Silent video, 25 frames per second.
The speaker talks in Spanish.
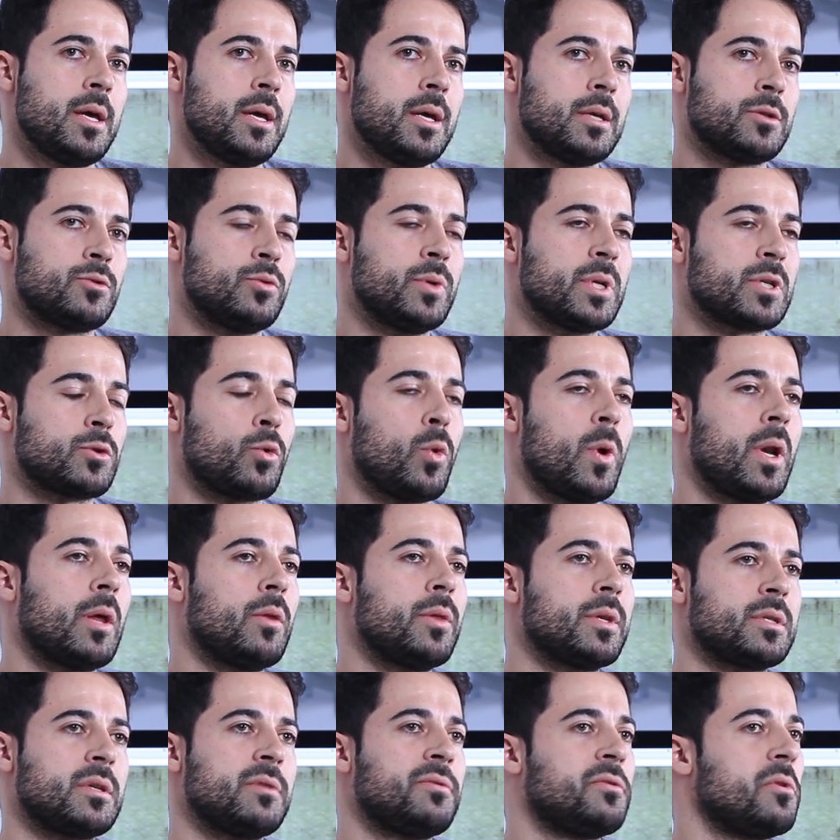es una escuela donde
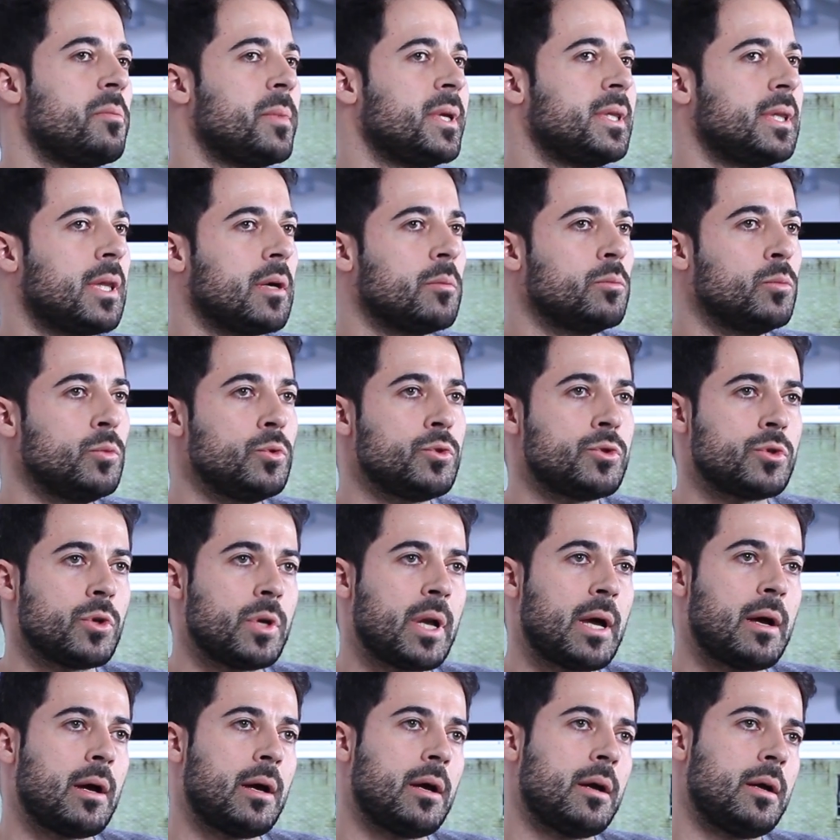se fomenta mucho
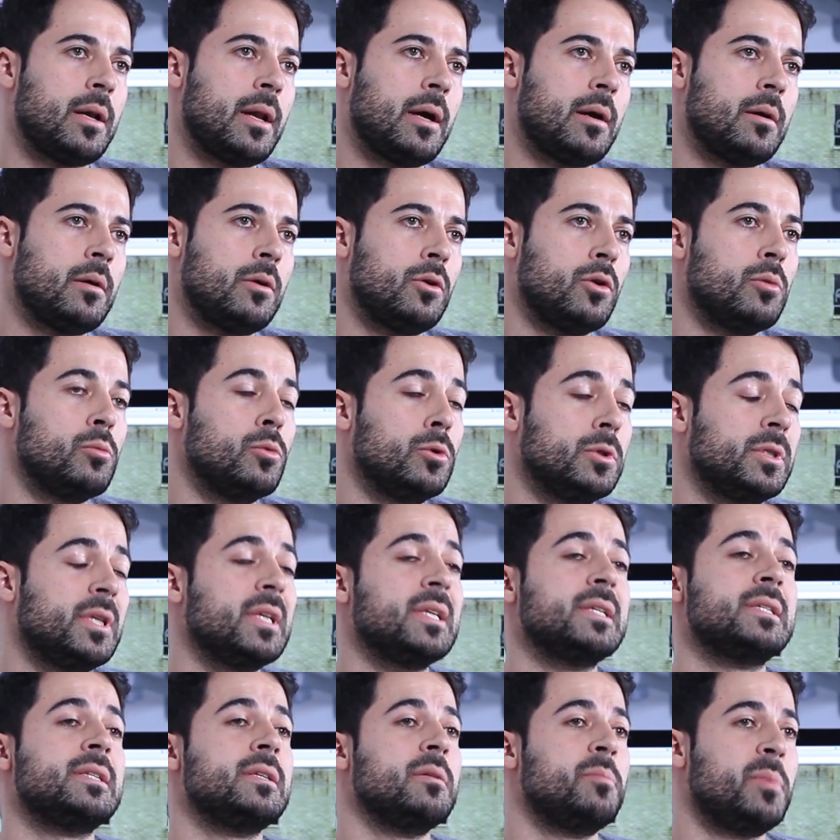lo
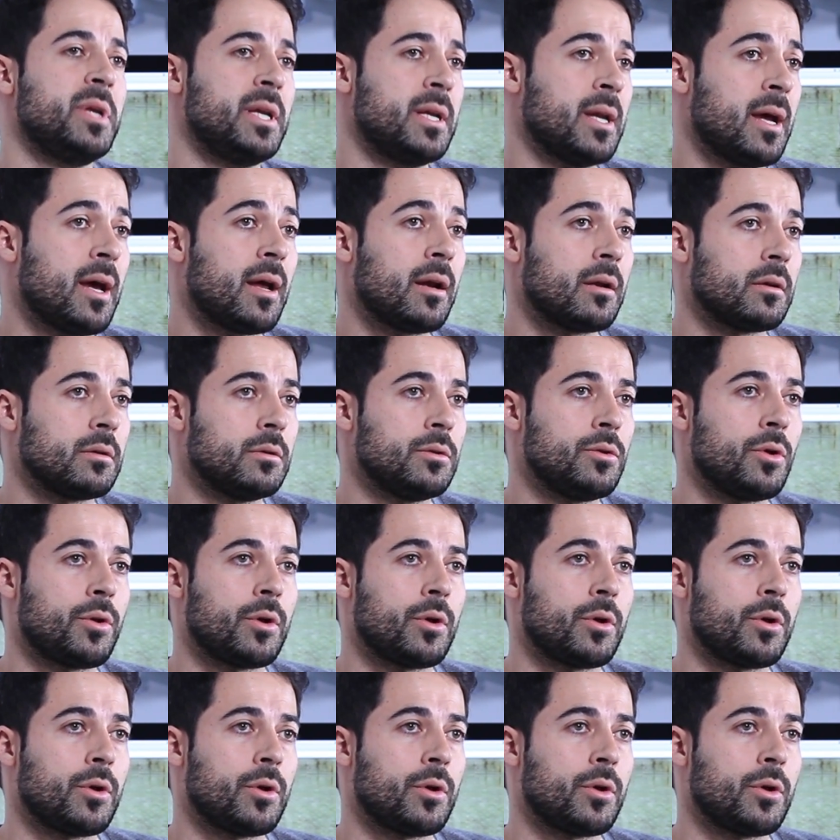multidisciplinar. Yo